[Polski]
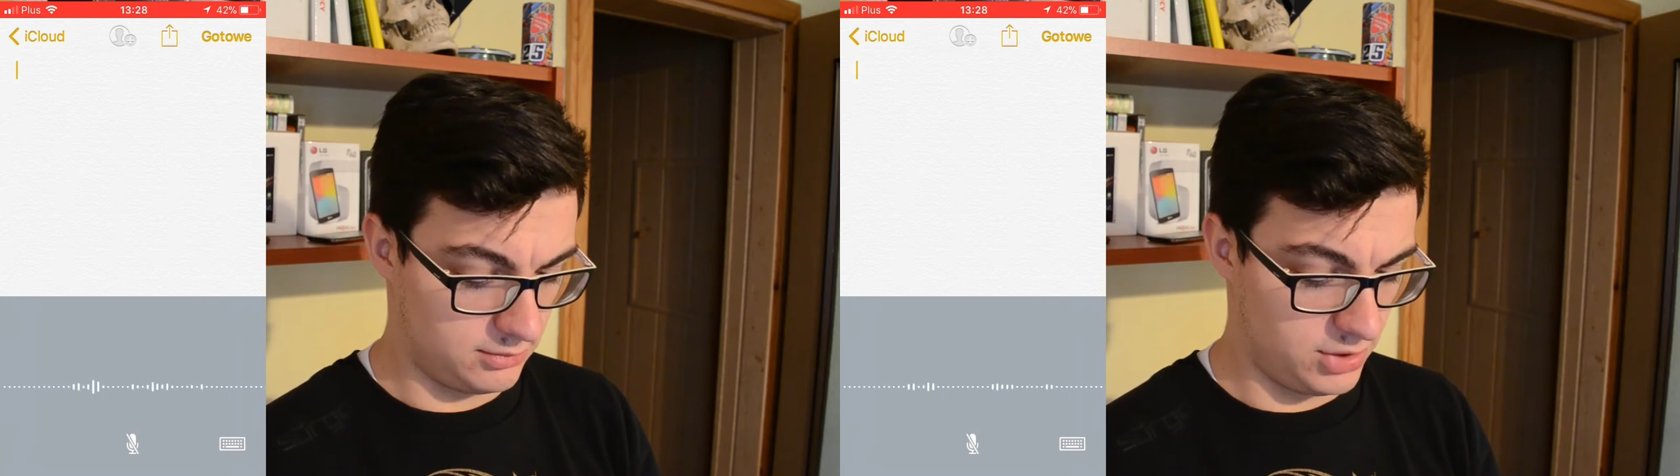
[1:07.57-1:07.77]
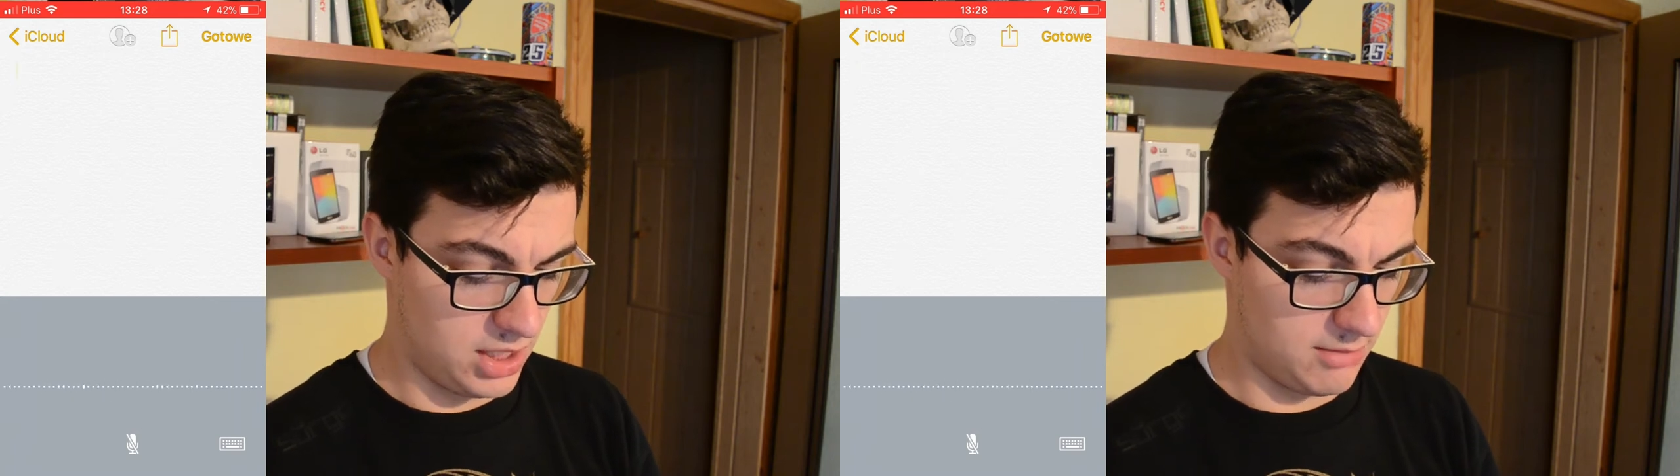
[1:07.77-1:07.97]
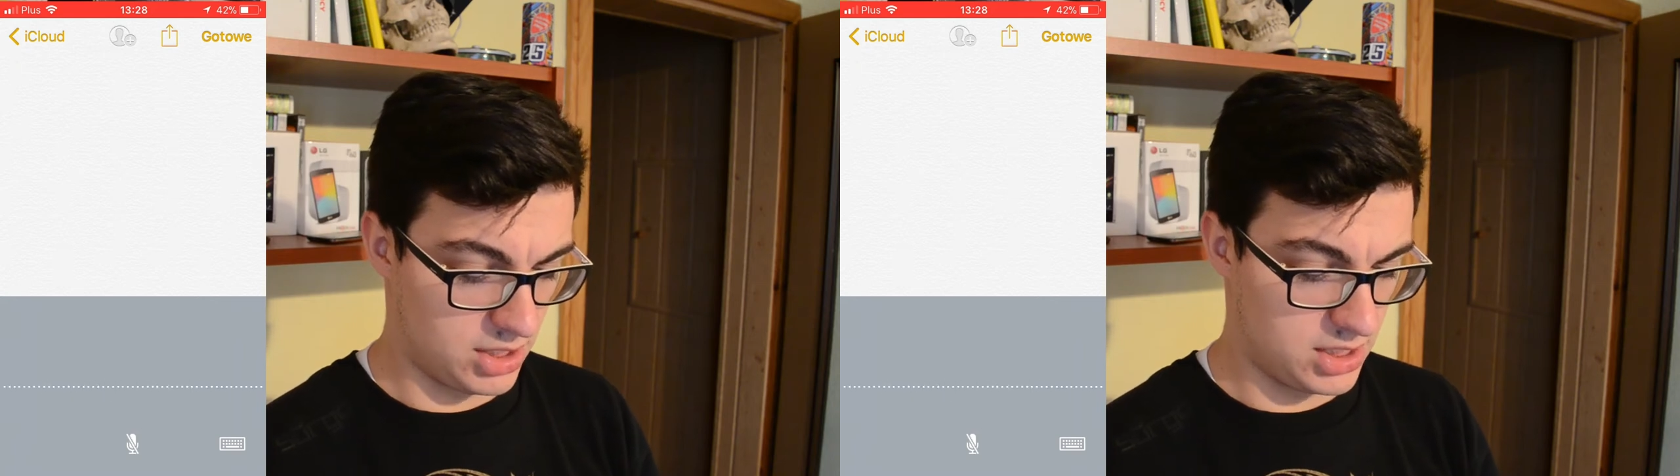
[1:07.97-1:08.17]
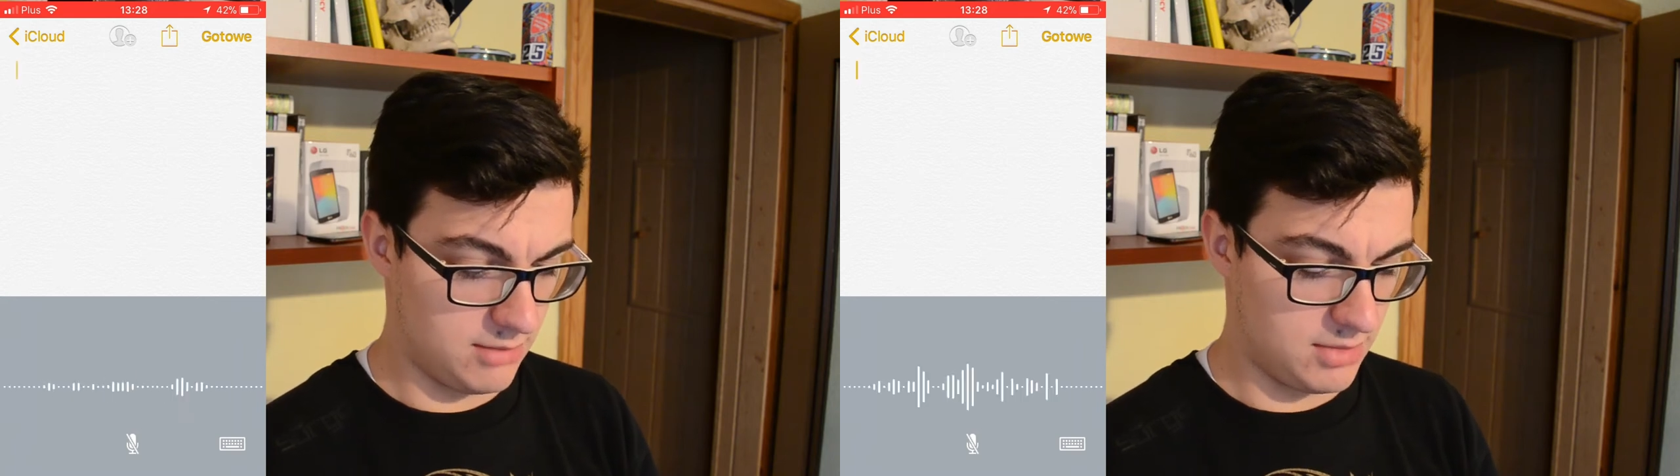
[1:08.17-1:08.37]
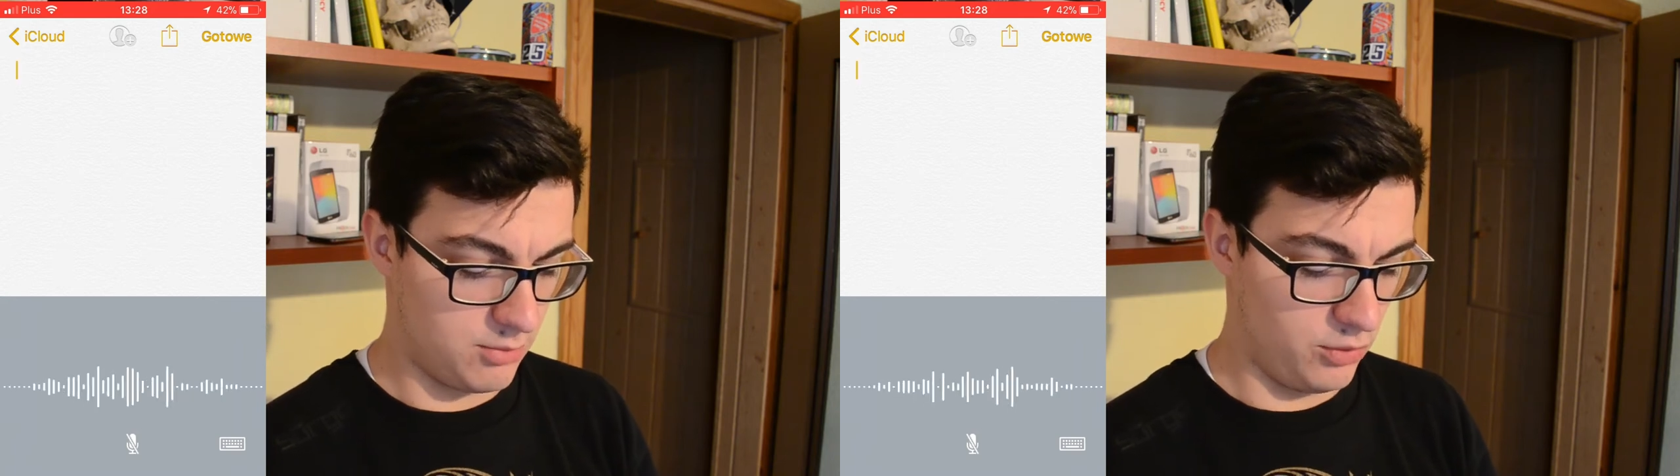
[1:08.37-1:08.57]
siema,
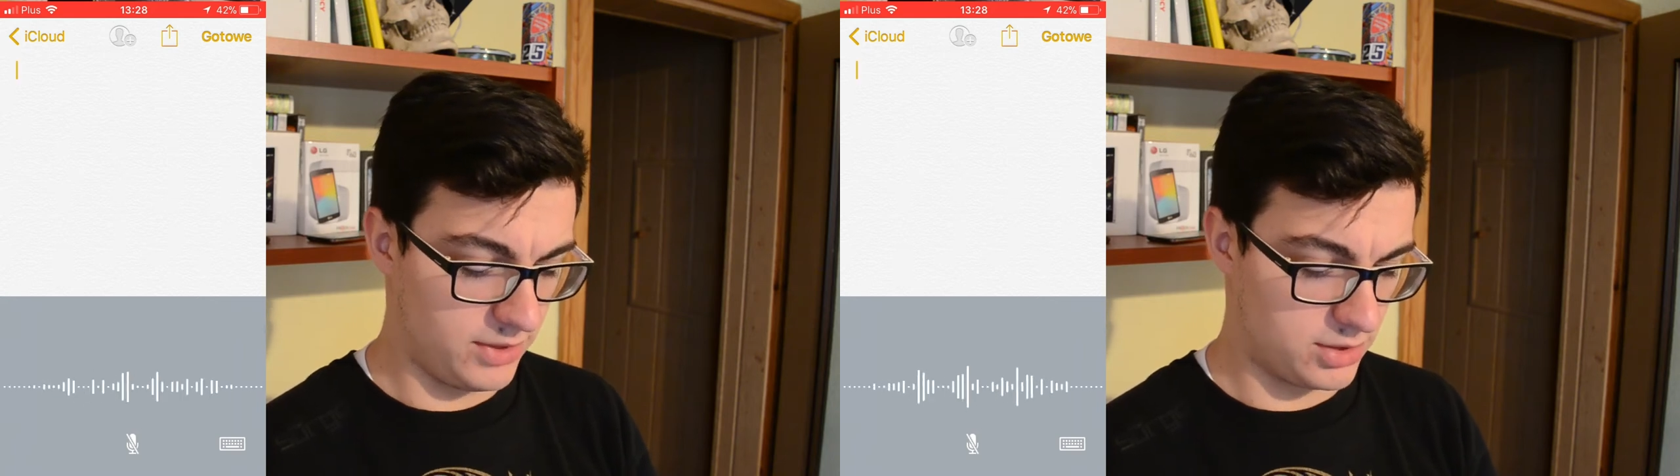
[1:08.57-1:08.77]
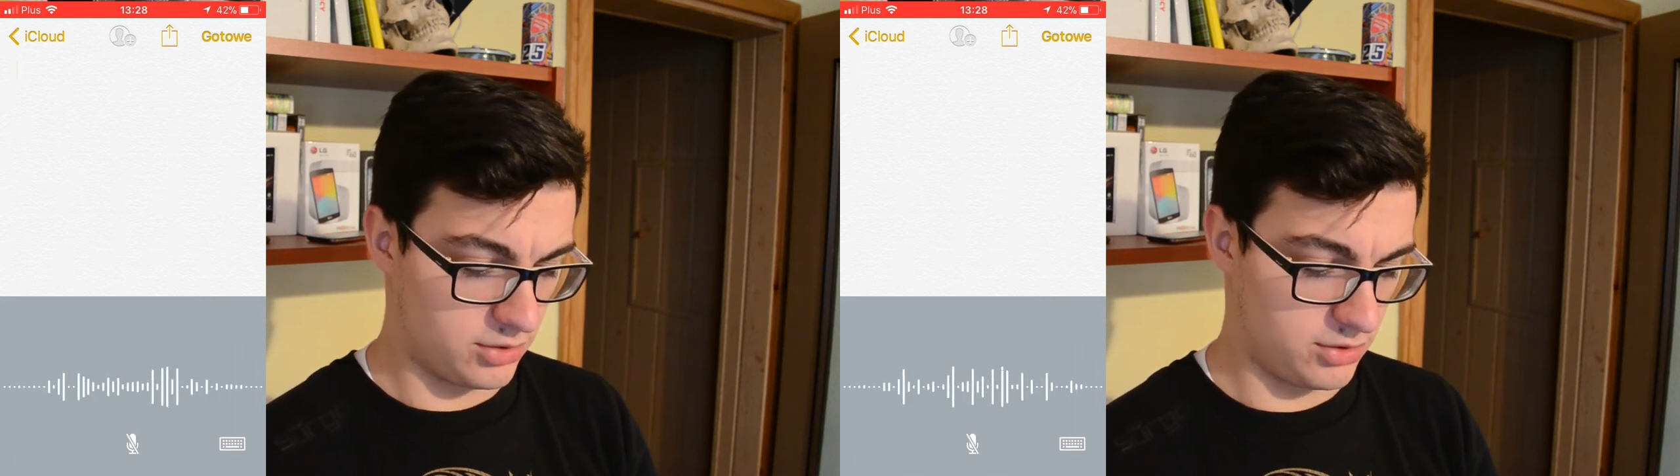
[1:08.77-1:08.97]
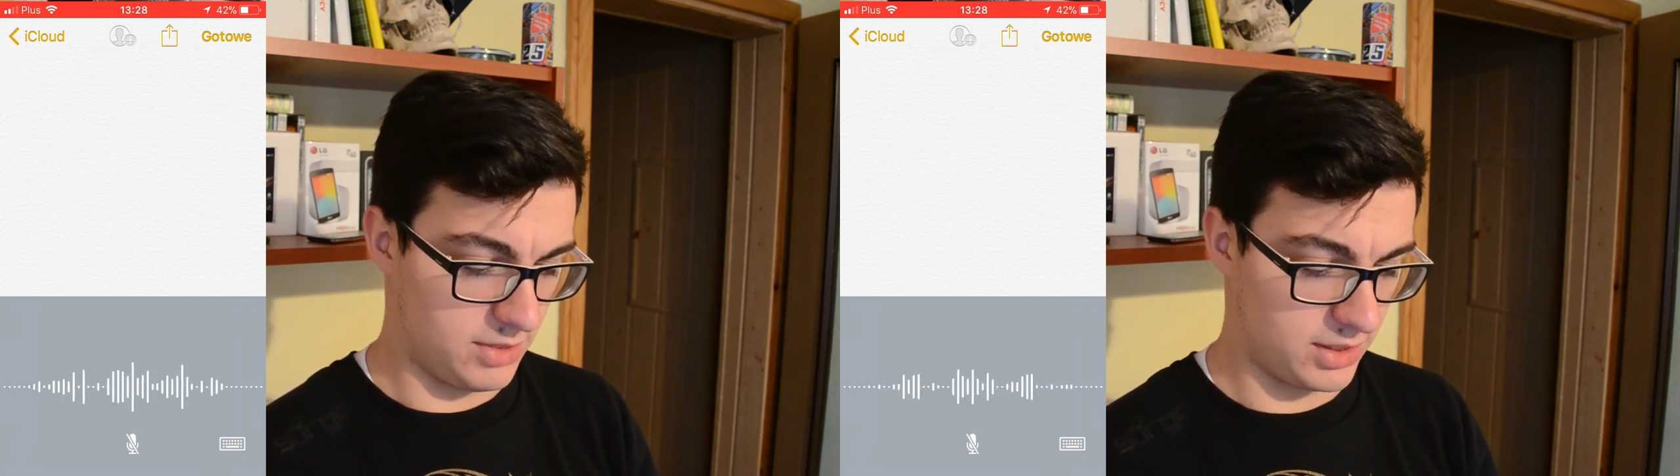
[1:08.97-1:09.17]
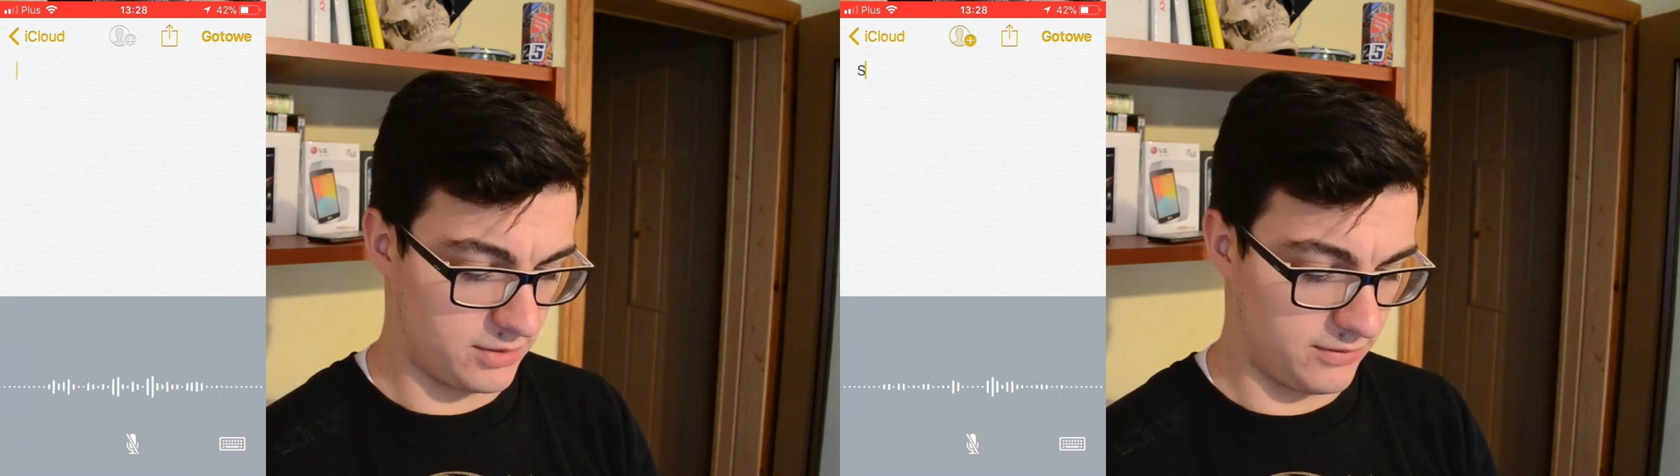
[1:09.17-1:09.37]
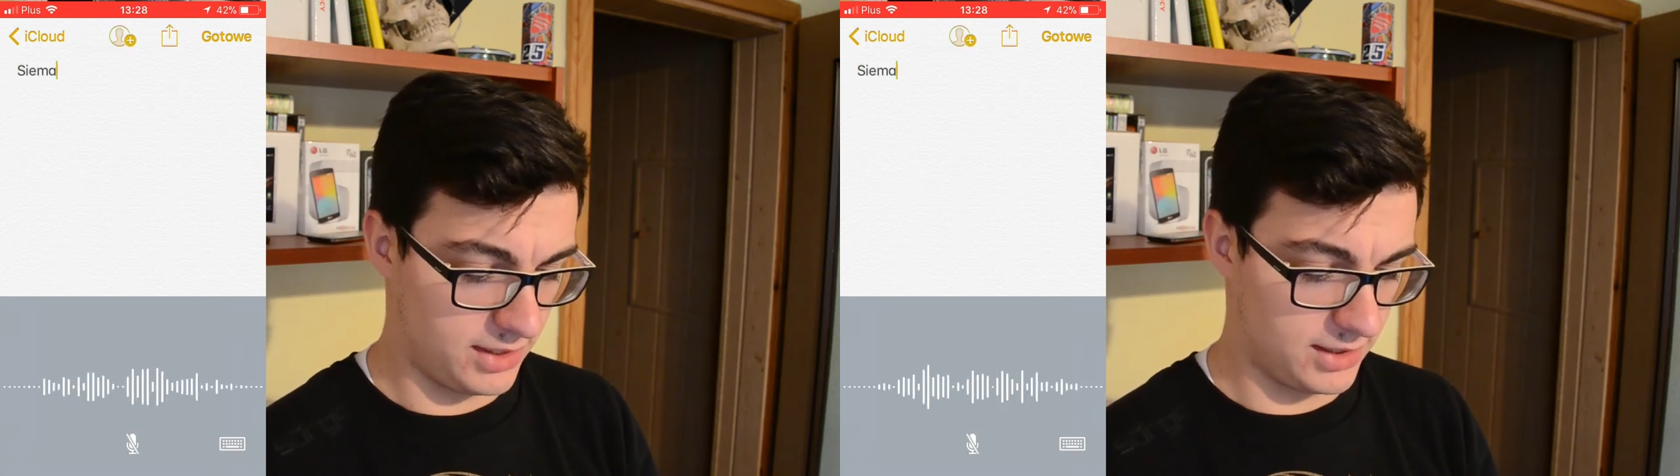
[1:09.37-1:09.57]
siema, mówię coś bardzo
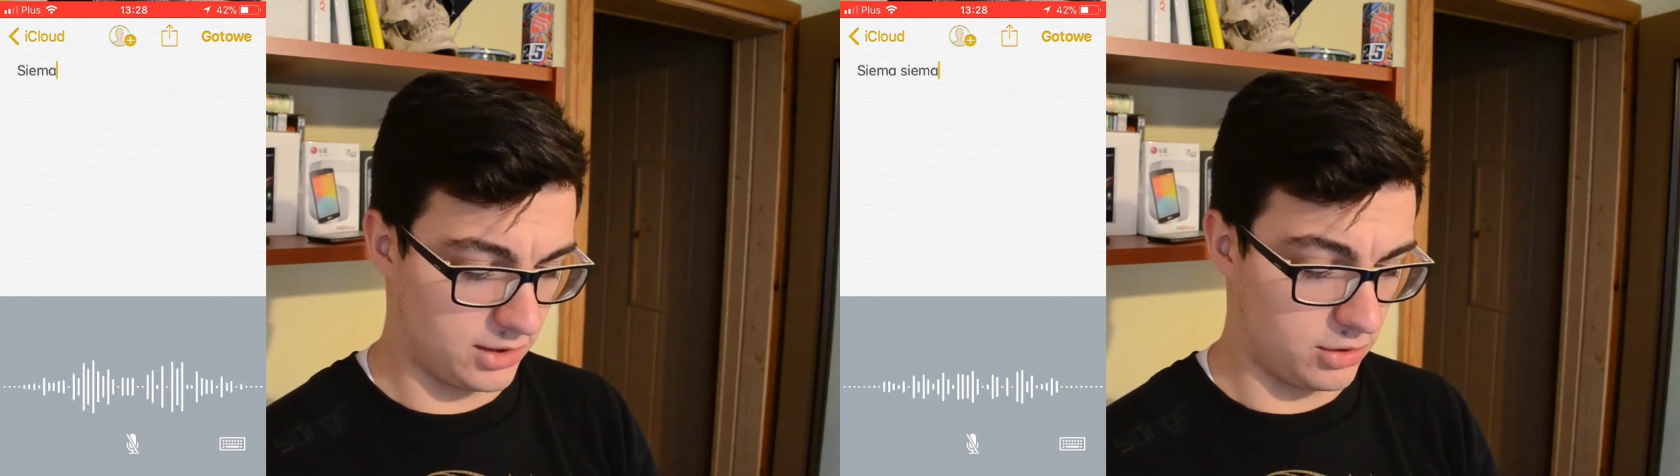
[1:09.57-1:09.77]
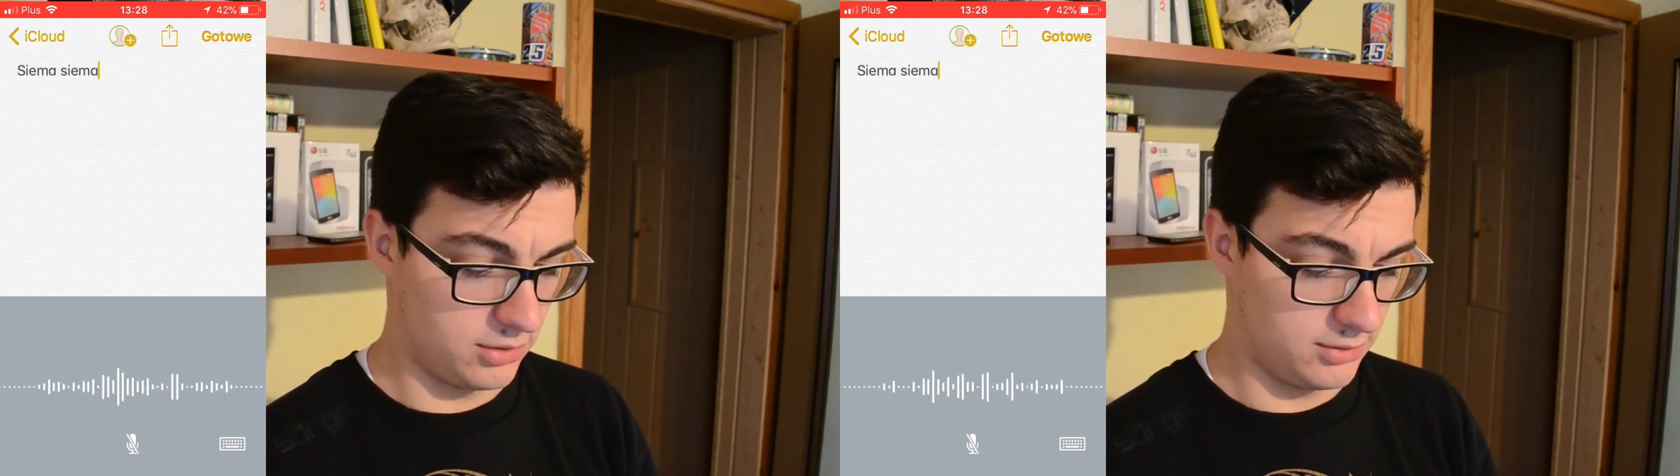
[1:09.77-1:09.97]
fajnego.